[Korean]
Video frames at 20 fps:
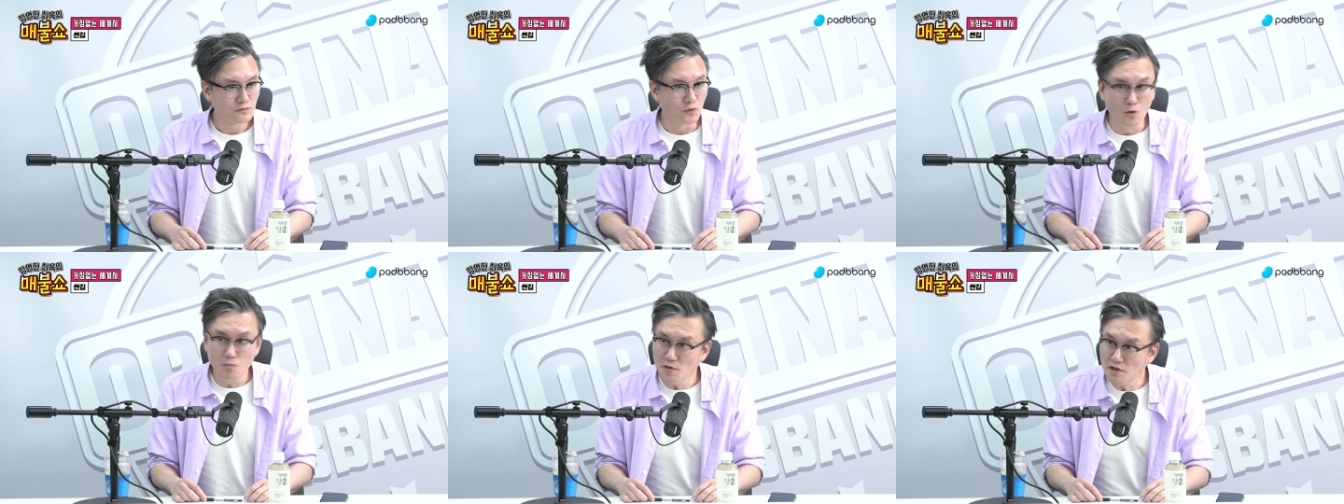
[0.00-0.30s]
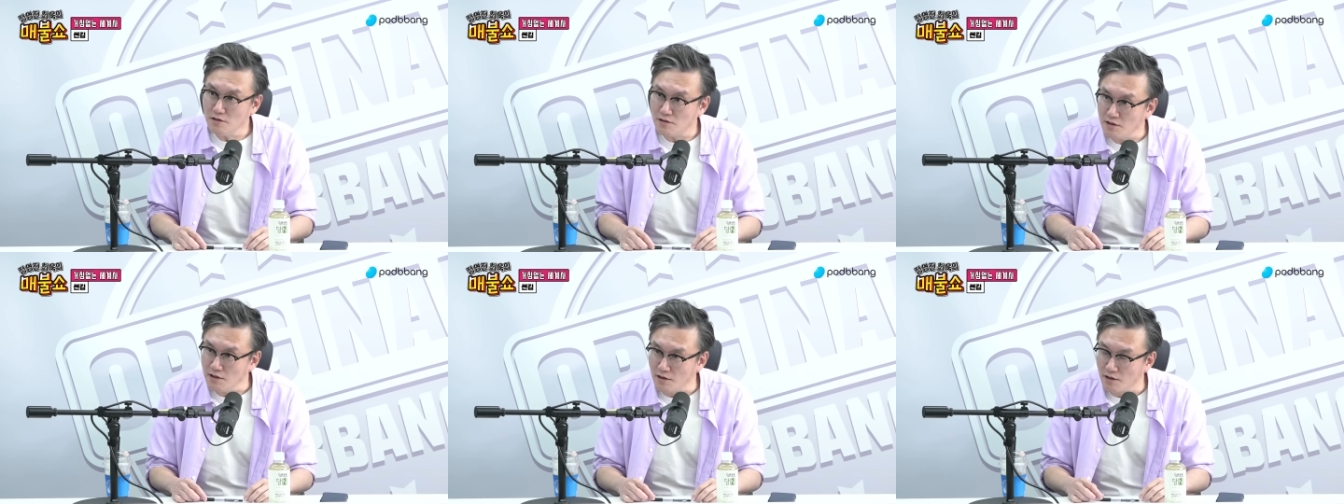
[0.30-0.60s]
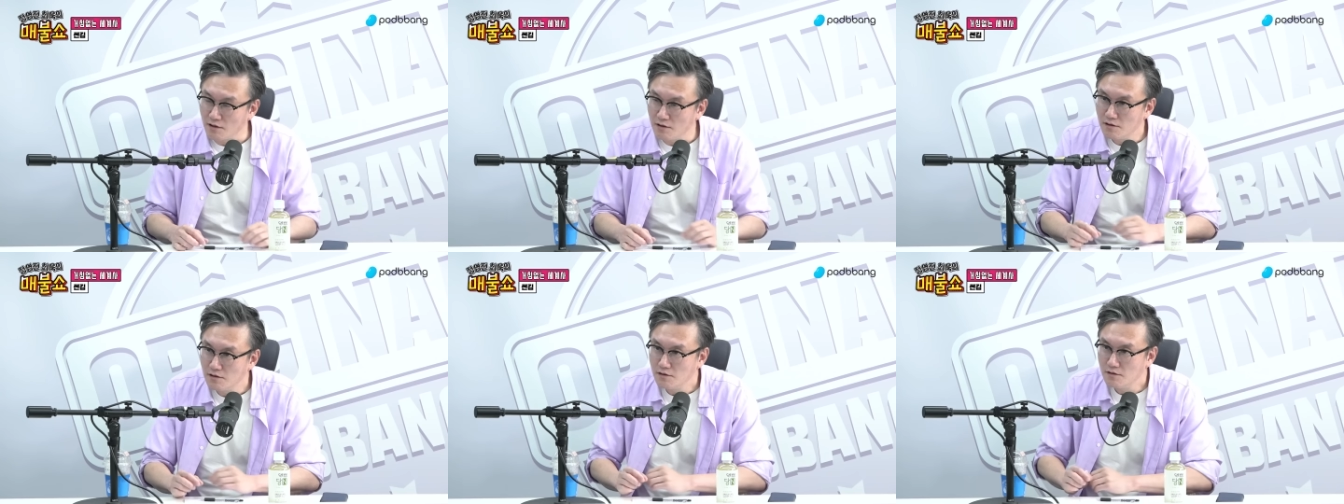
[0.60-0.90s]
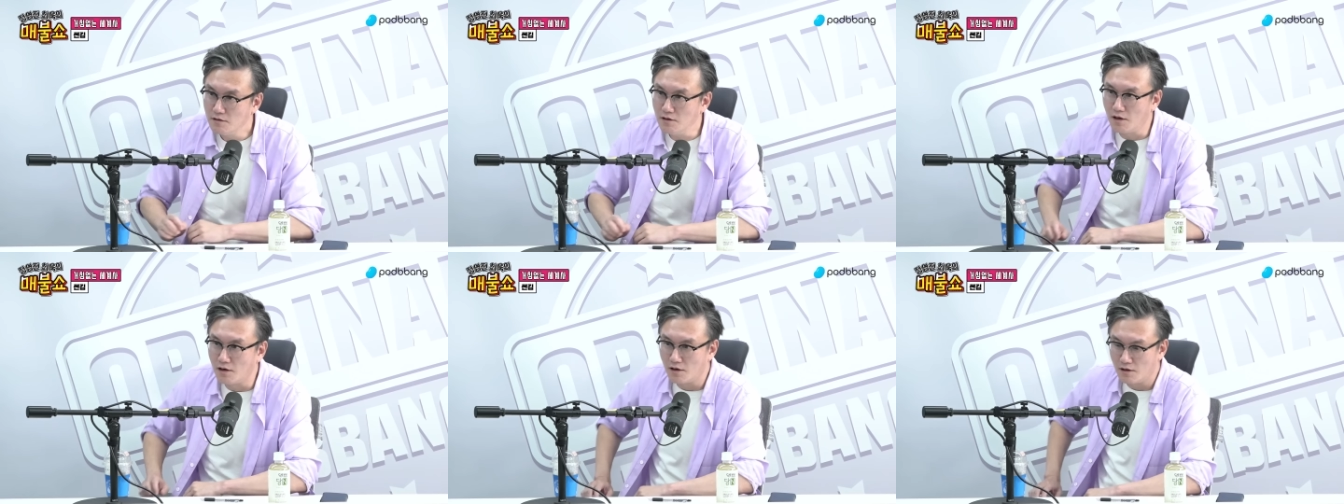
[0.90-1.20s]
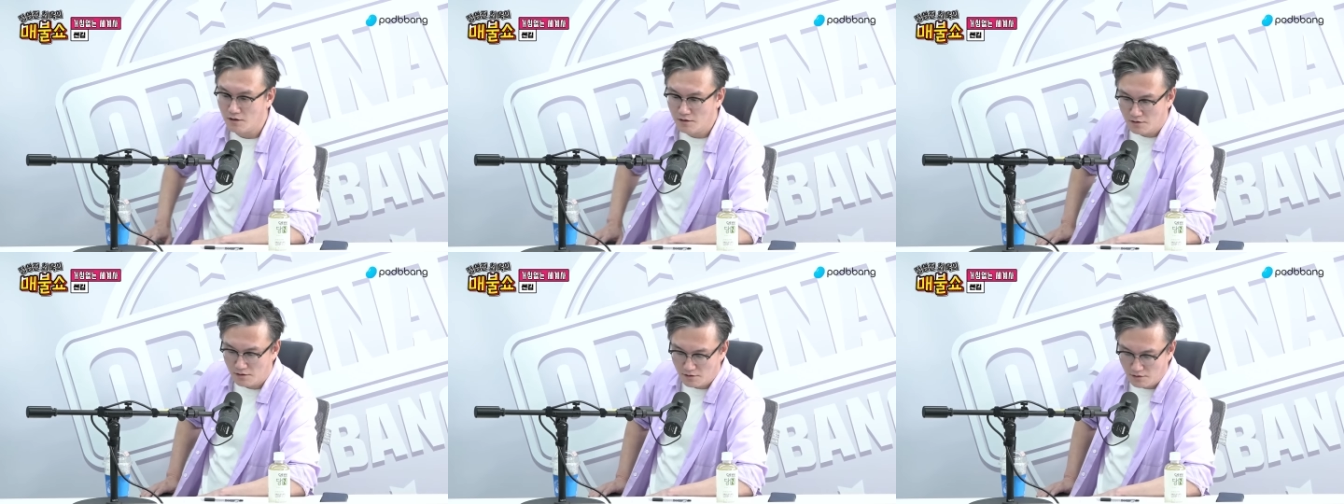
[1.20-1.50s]
농민들이
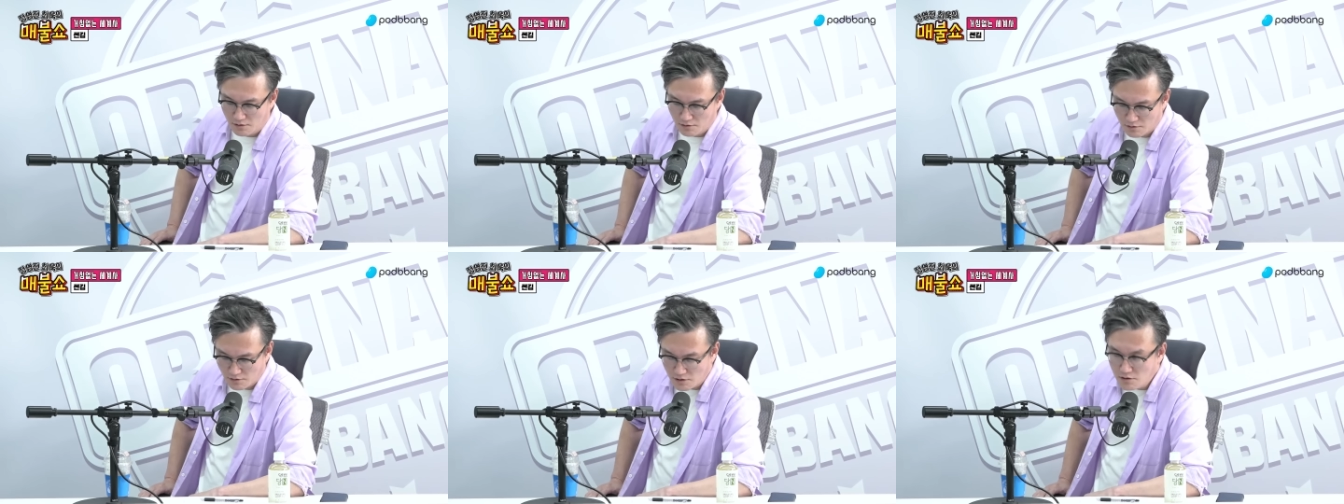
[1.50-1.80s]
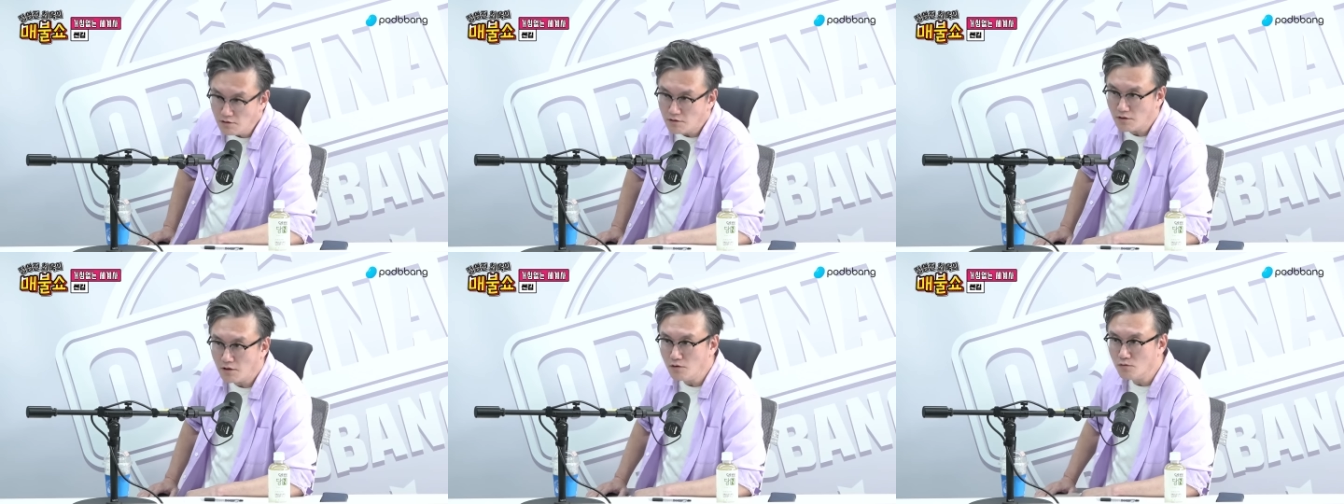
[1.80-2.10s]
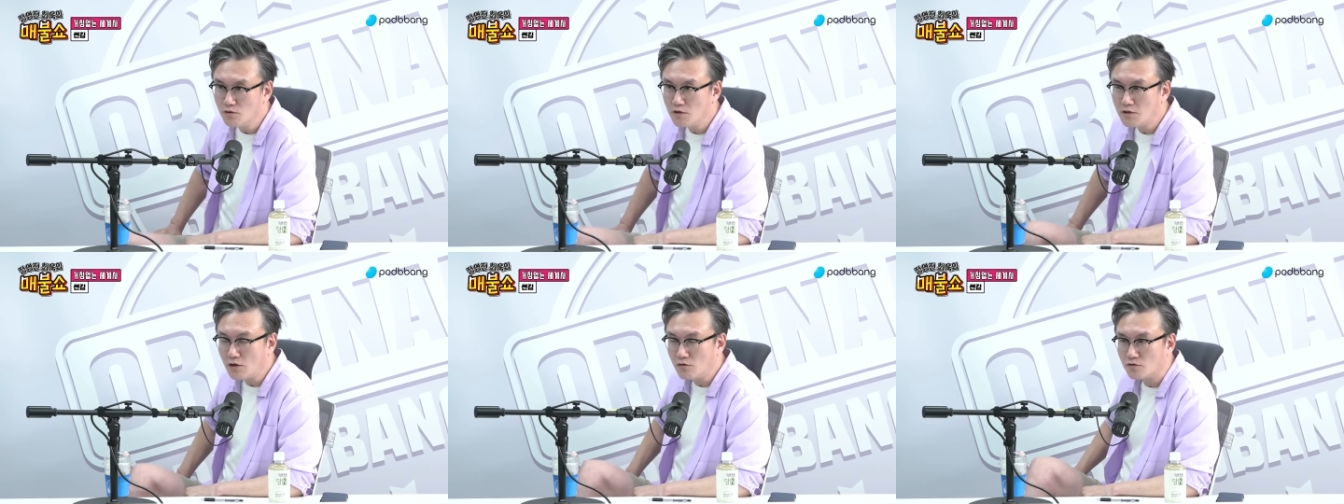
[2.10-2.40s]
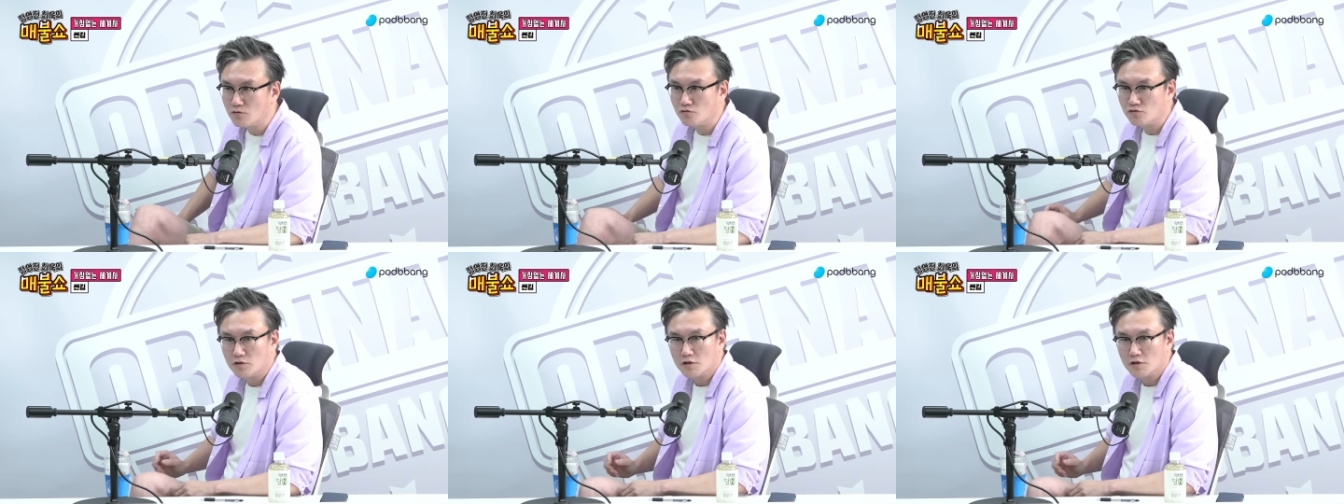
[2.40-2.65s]
야 이러다가 우리 다